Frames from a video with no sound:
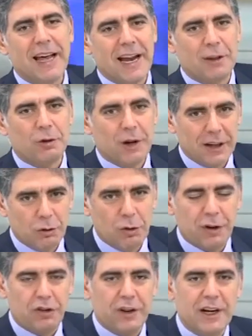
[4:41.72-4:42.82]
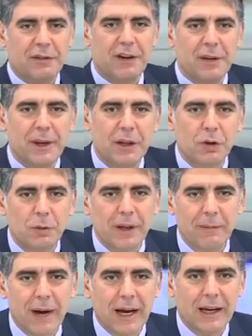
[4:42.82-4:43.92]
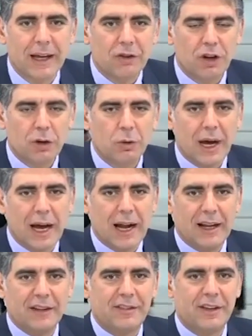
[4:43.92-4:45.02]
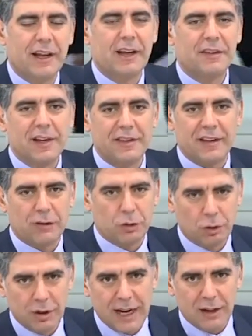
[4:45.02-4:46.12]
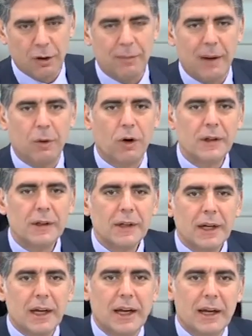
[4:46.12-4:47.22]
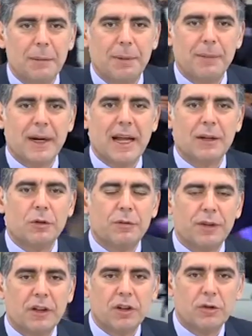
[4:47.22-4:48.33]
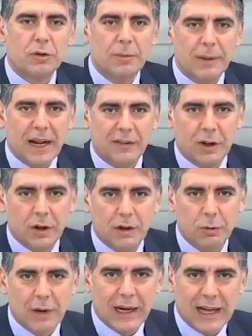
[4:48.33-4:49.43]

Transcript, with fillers: Erdogan a cui faceva riferimento prima anche Gianluca Ales. Senza ascoltarlo abbiamo eh, preparato con Francesco Di Blasi una